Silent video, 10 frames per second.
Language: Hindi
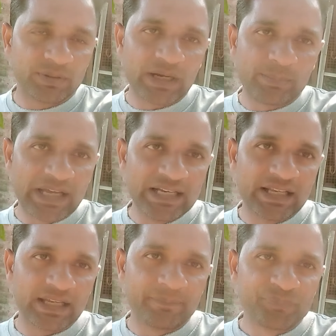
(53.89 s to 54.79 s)
का
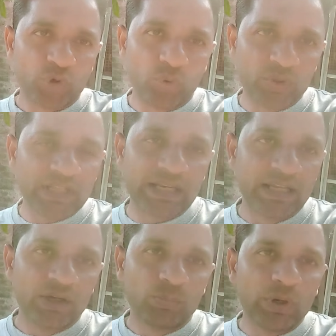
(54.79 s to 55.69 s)
मालिक है ओनर है
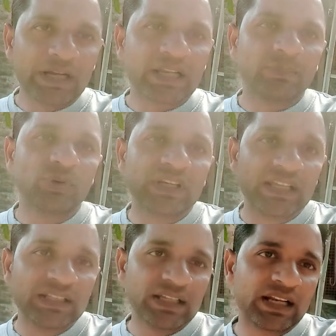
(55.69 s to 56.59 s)
वो अगर आपको
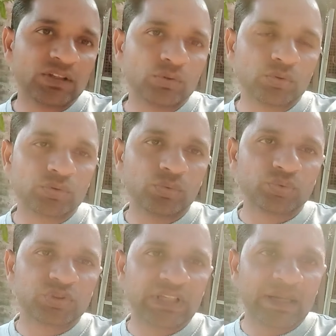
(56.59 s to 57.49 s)
नहीं दे रहा है तो दोस्तों
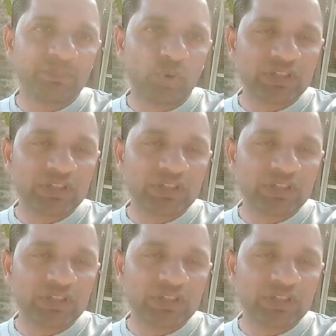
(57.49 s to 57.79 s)
उससे आप